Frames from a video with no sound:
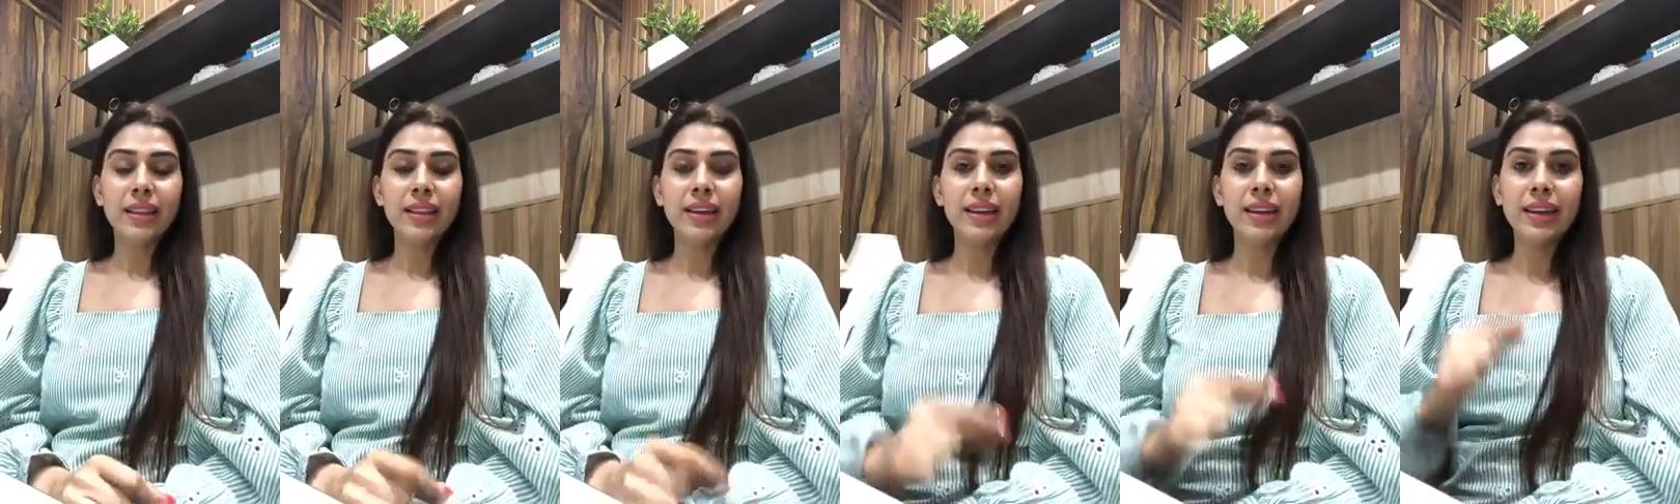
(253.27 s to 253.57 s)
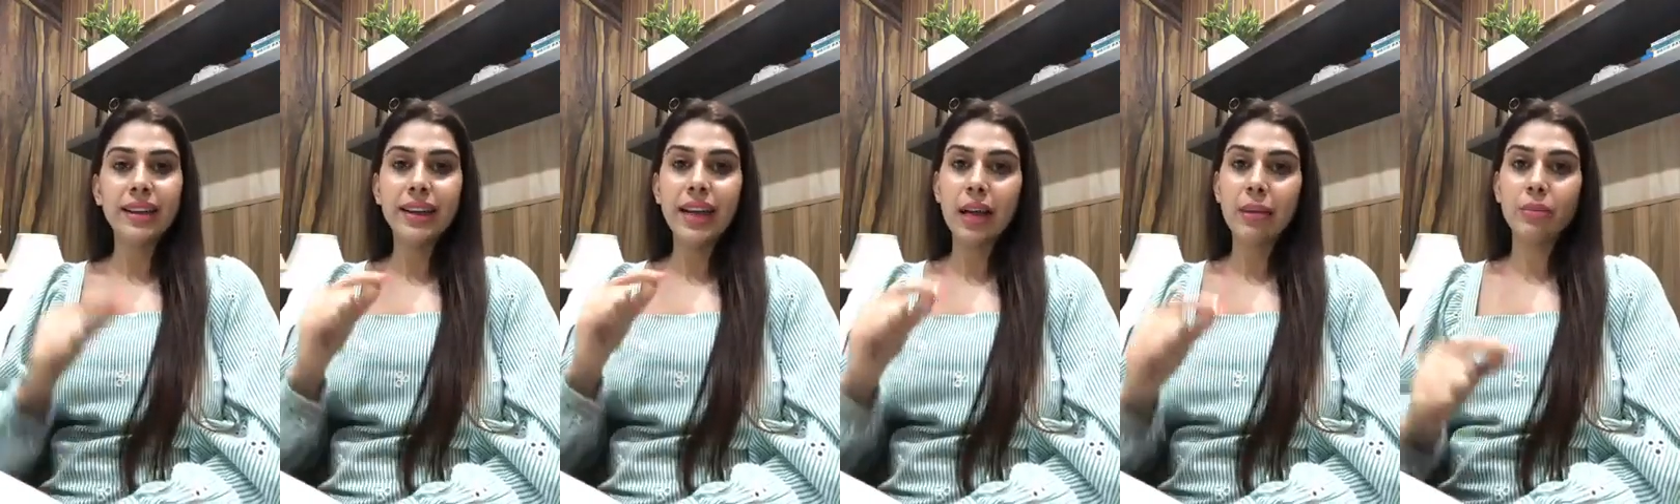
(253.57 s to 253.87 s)

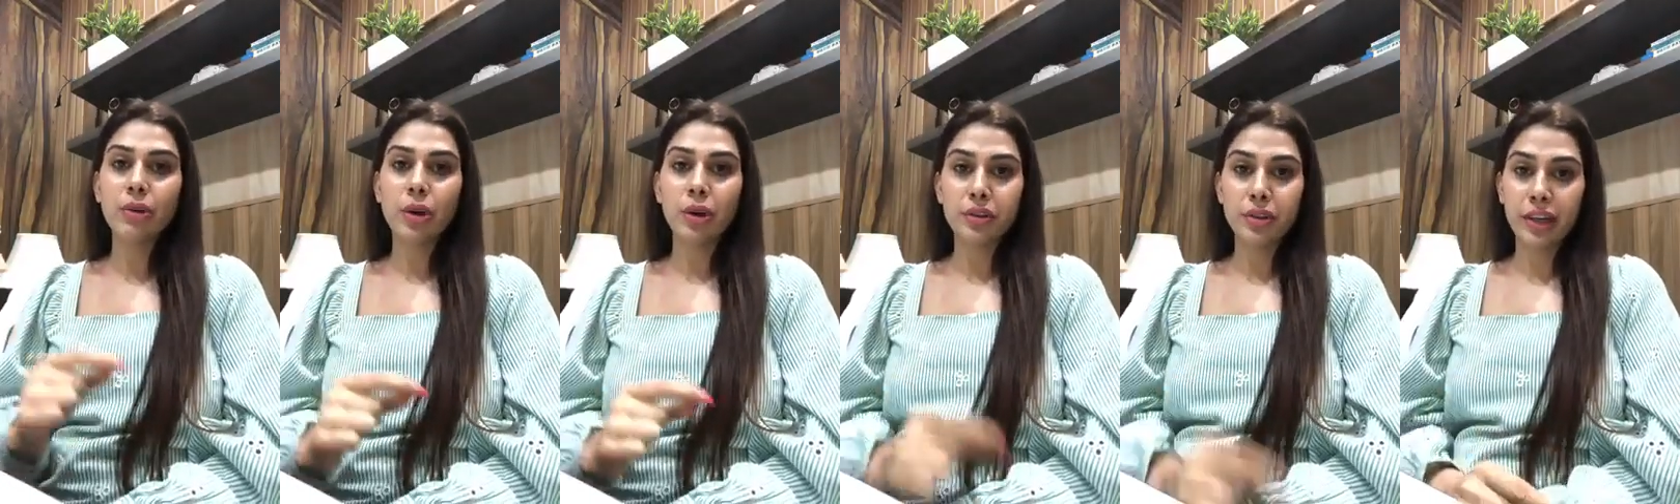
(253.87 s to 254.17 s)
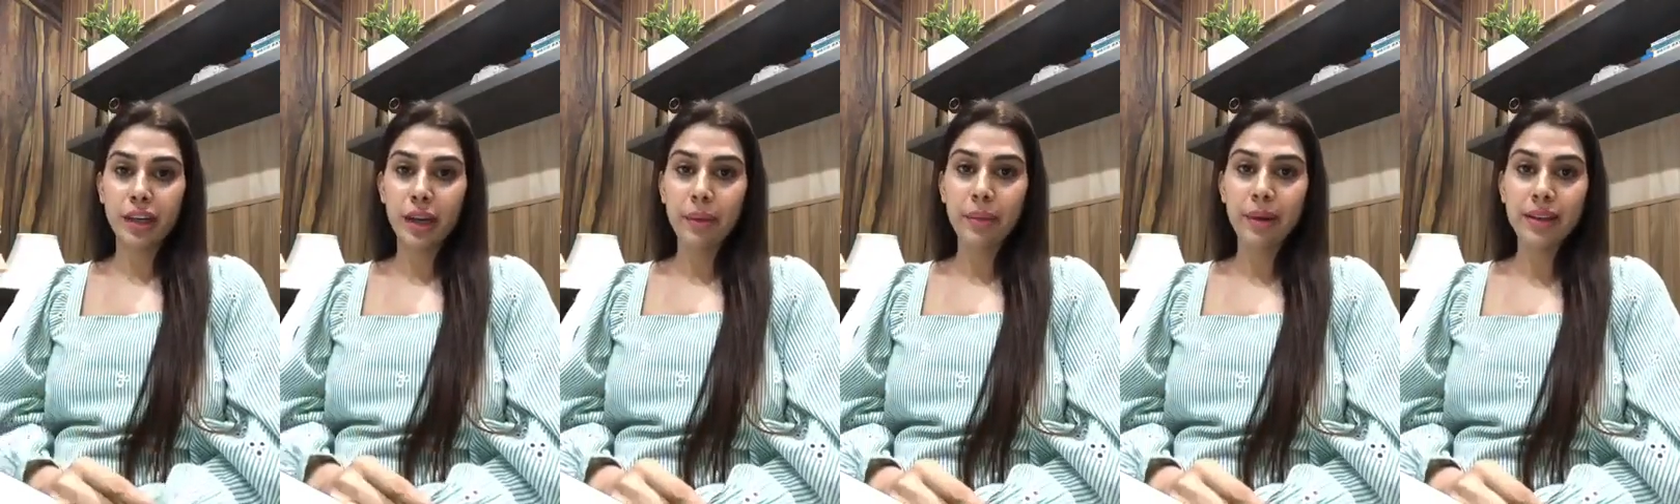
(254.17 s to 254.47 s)
थर्ड टाइम
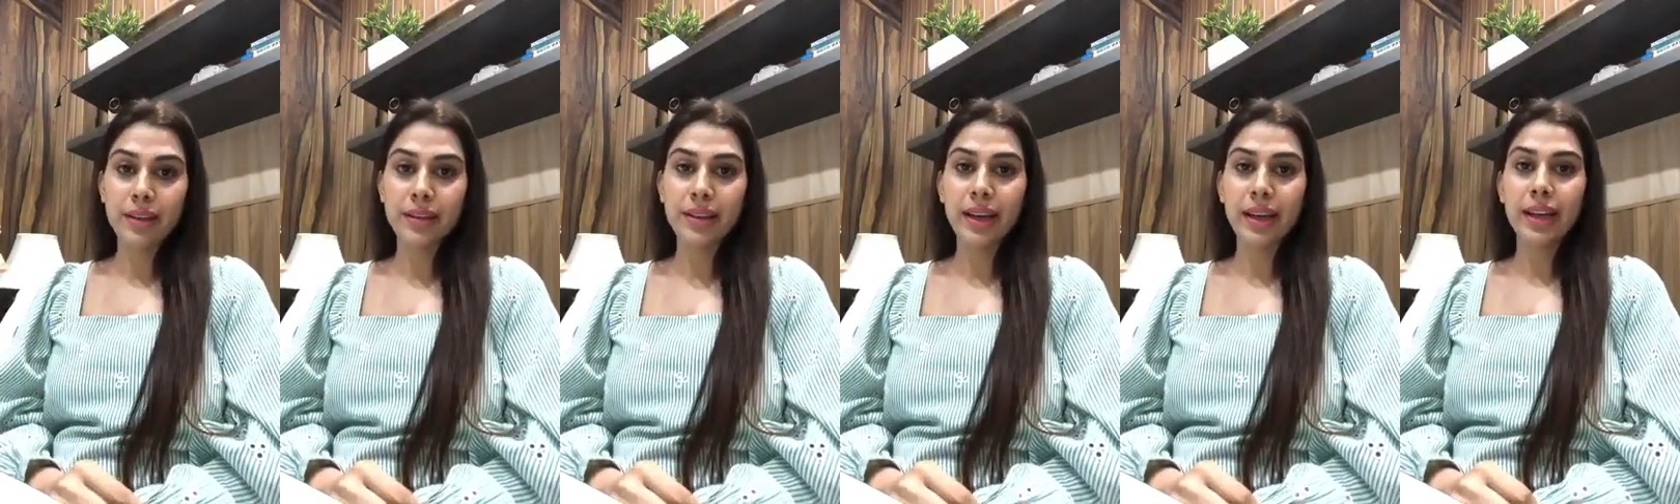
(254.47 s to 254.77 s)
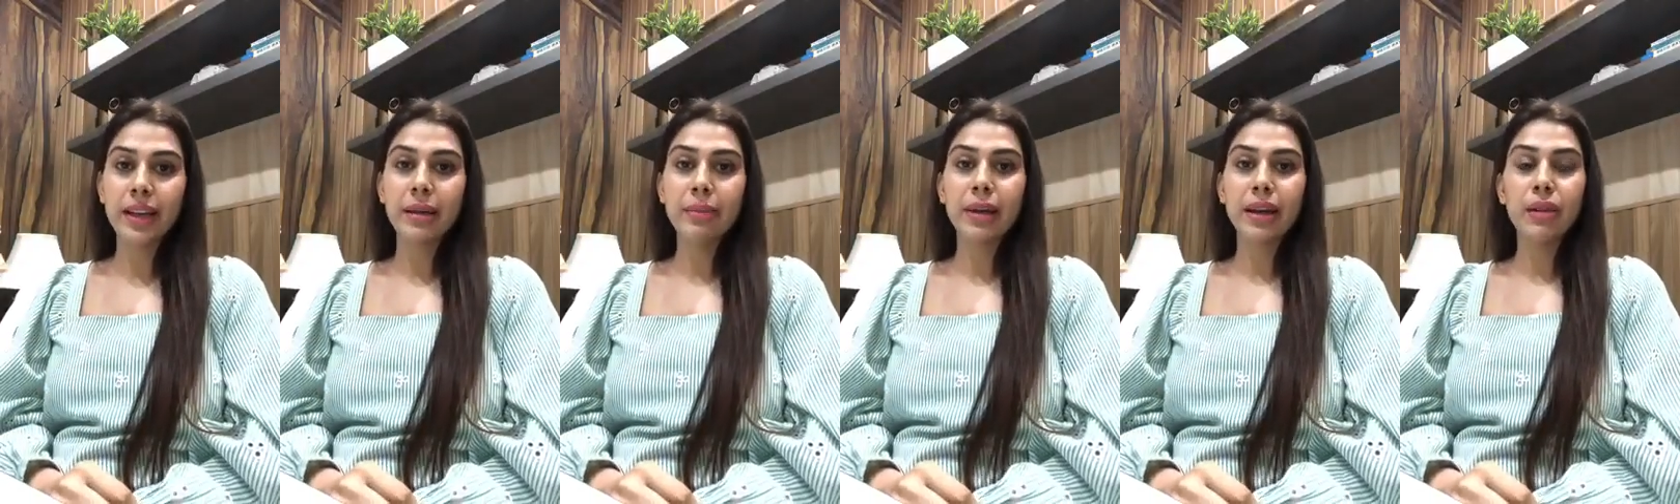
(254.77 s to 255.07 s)
डॉक्टर के पास
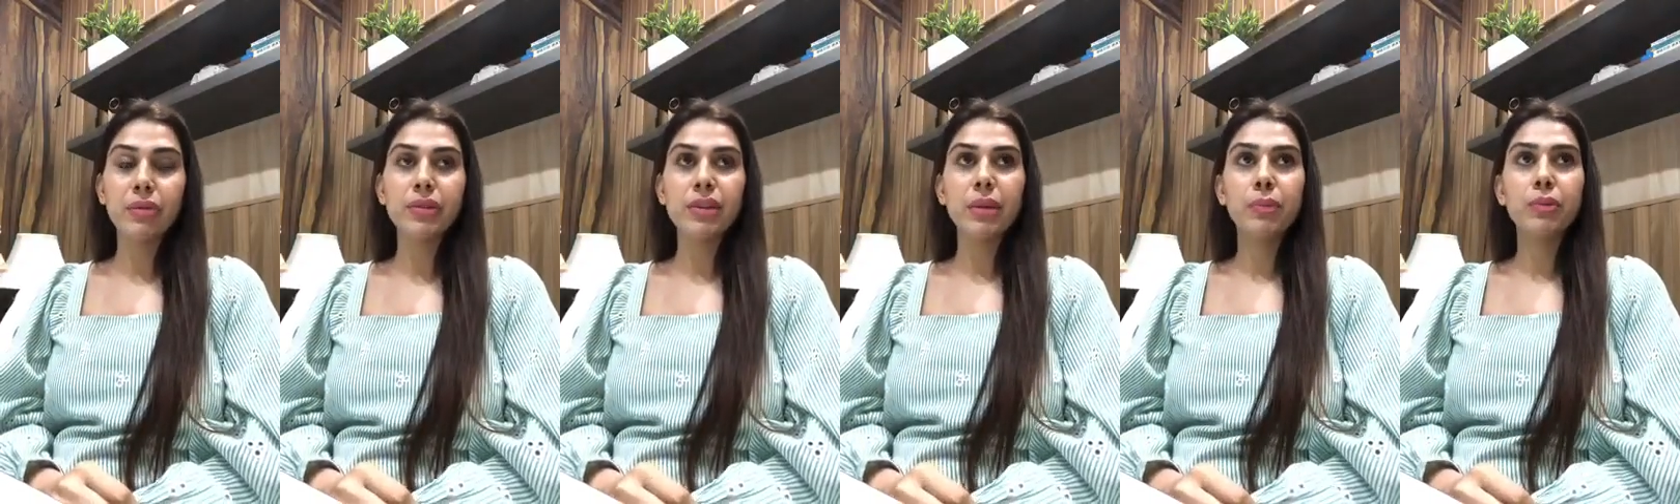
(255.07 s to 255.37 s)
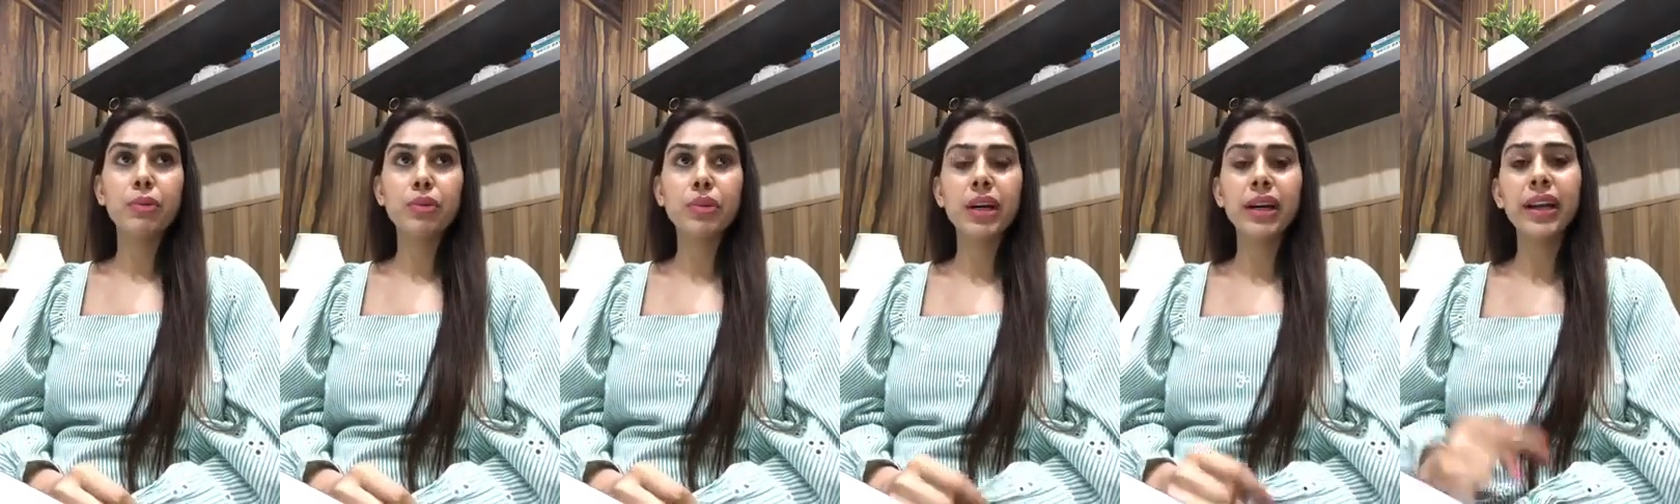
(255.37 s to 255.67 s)
गई मैंने उनसे
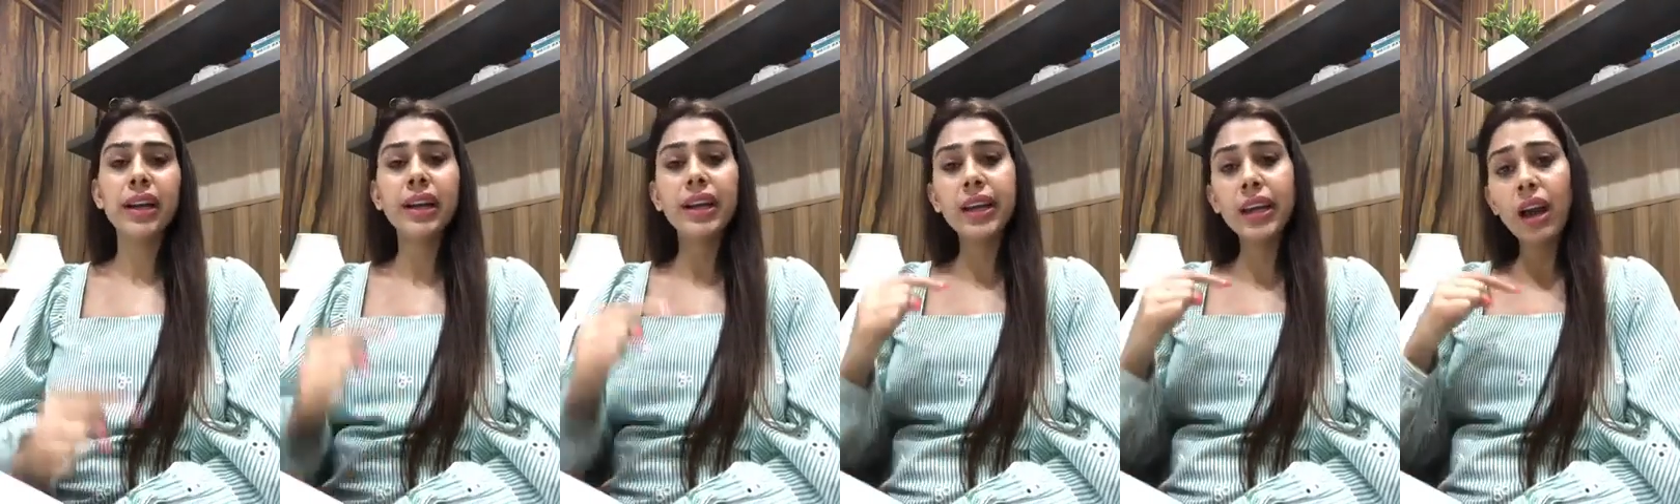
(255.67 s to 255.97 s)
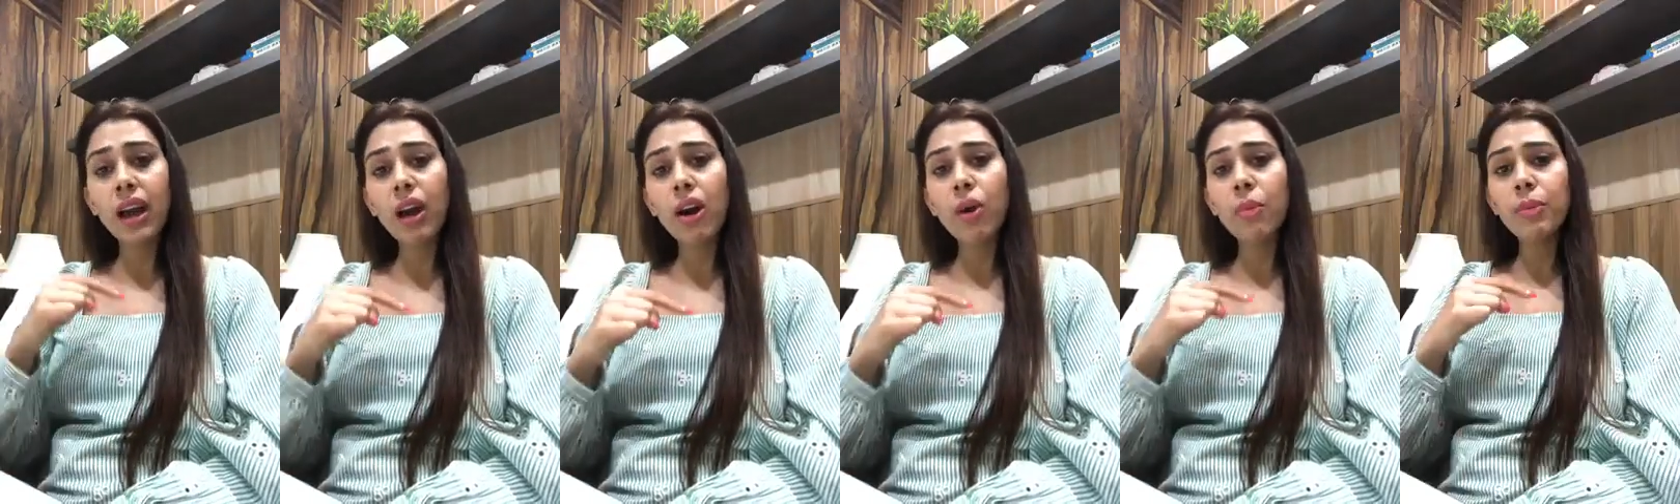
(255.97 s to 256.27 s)
पूछा कि क्या